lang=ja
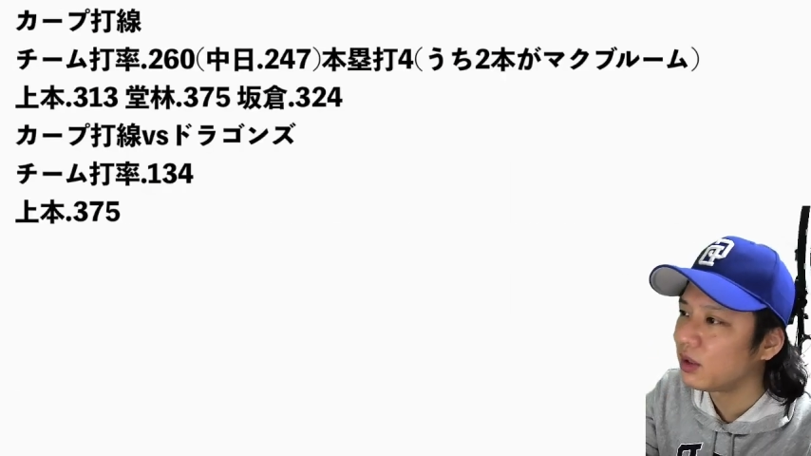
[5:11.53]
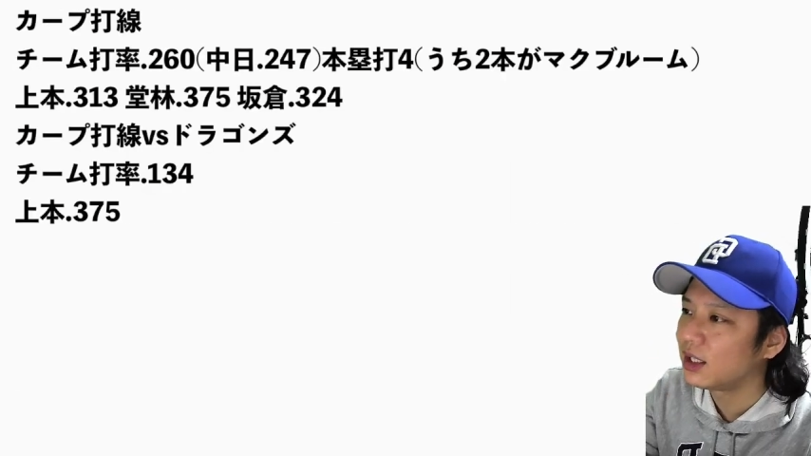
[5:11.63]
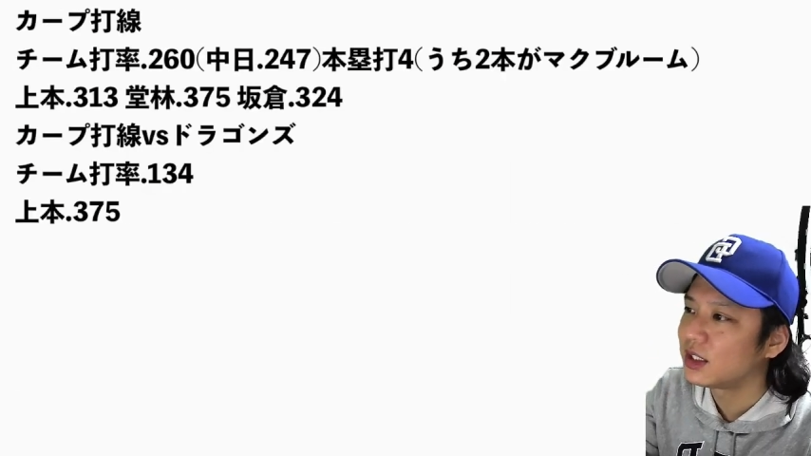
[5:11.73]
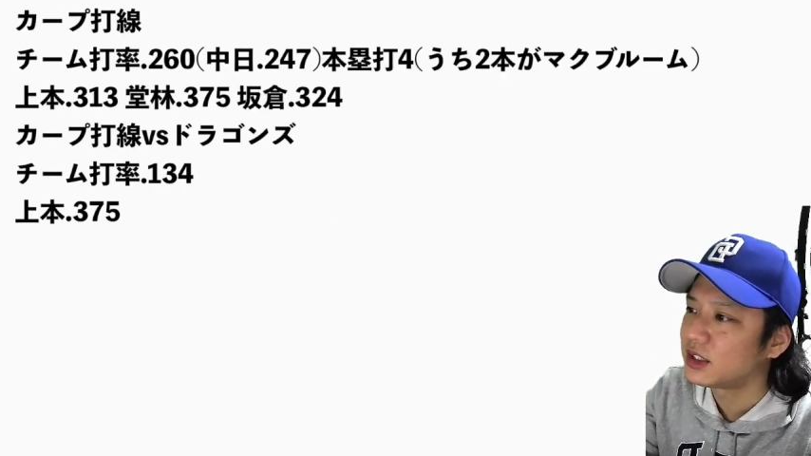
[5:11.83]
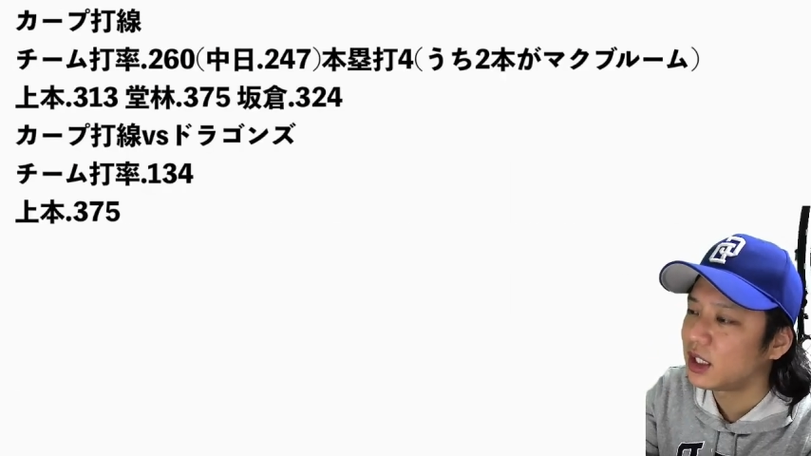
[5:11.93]
の
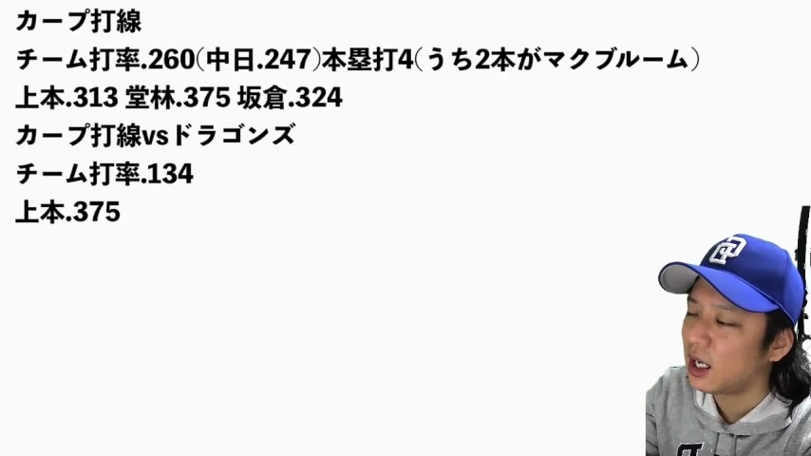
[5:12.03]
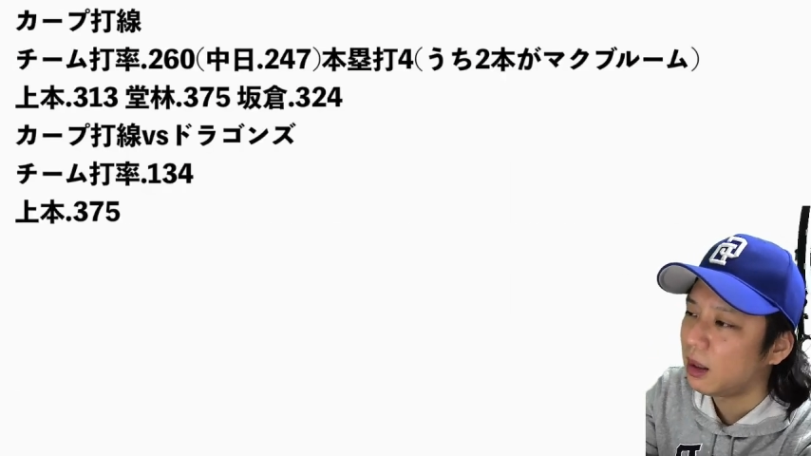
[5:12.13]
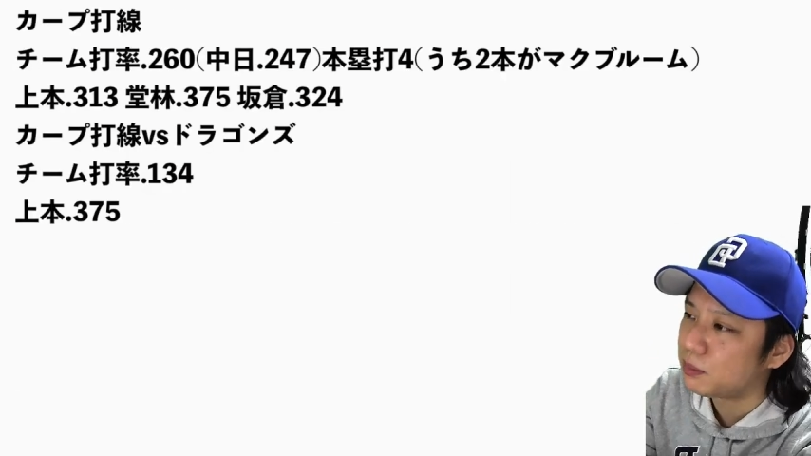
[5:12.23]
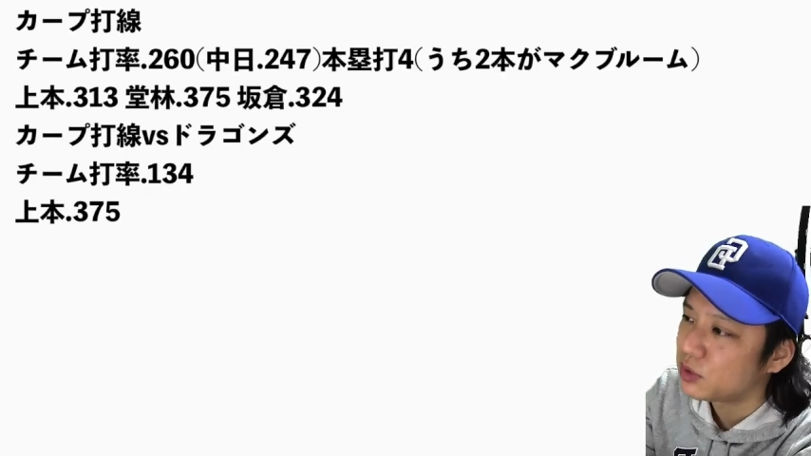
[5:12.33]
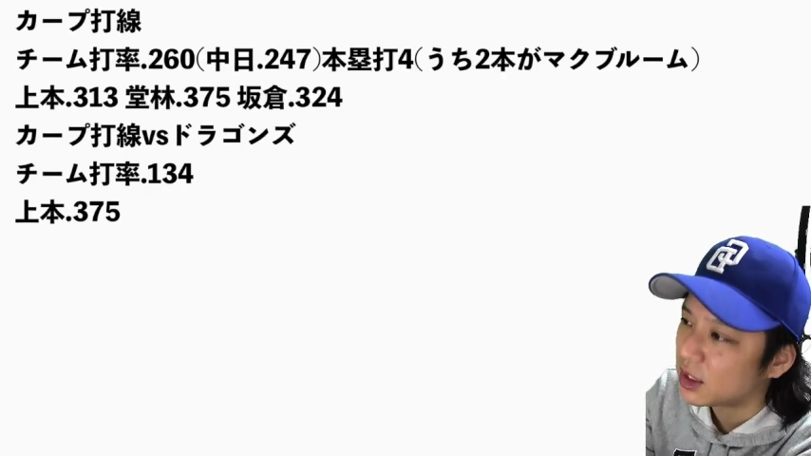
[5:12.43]
話、
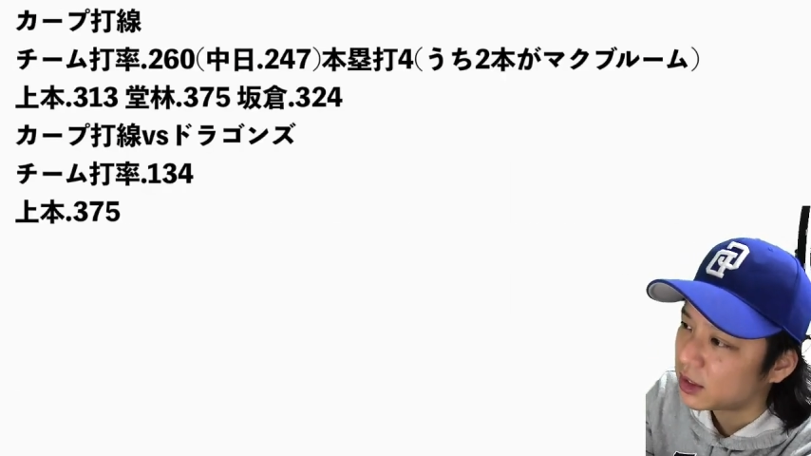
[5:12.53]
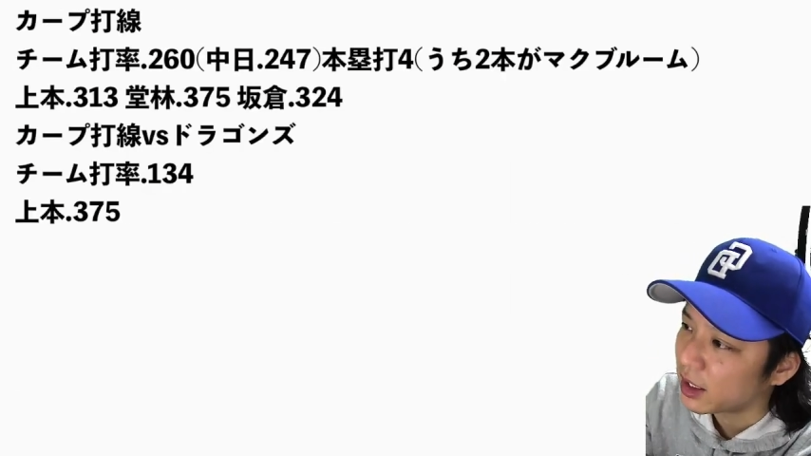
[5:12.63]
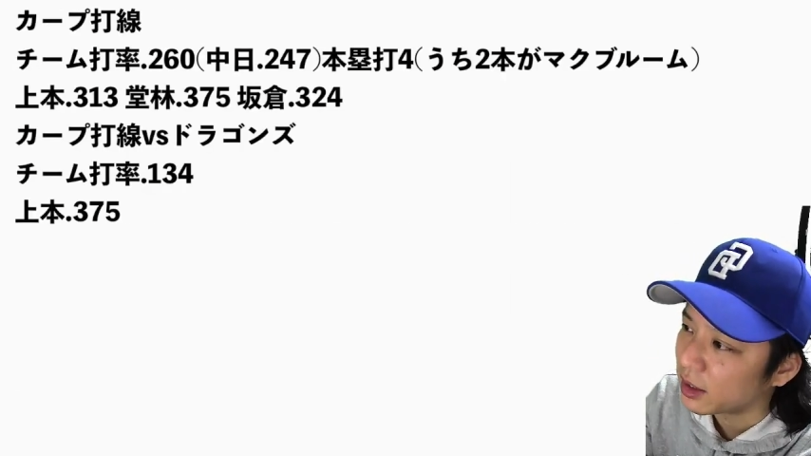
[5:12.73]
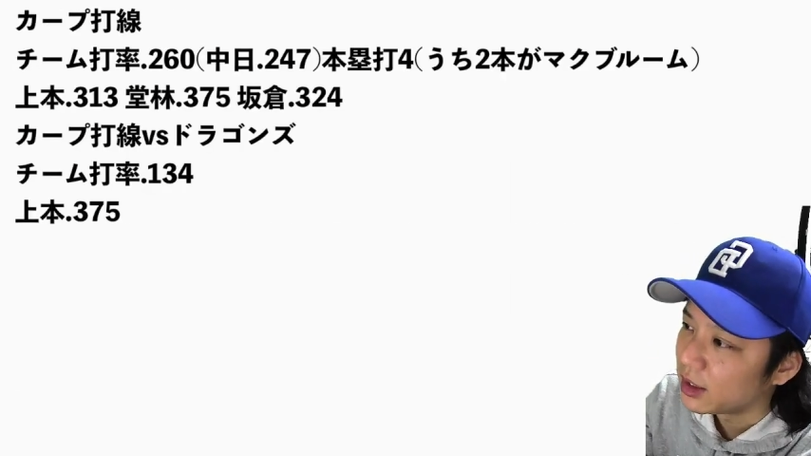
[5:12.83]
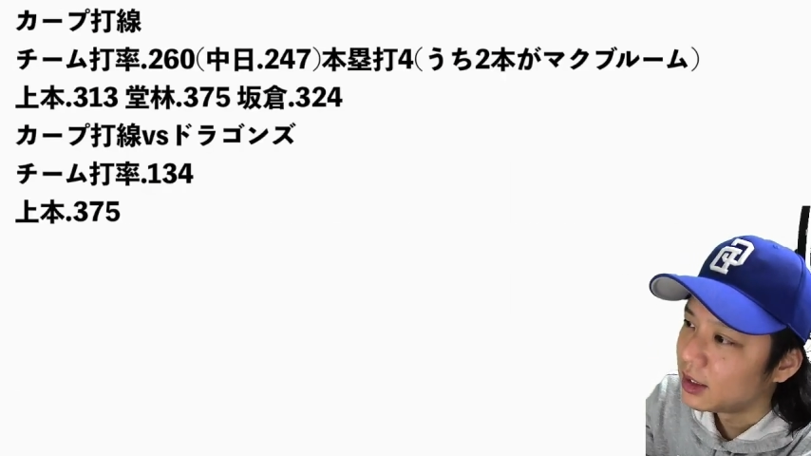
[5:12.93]
カープ打線、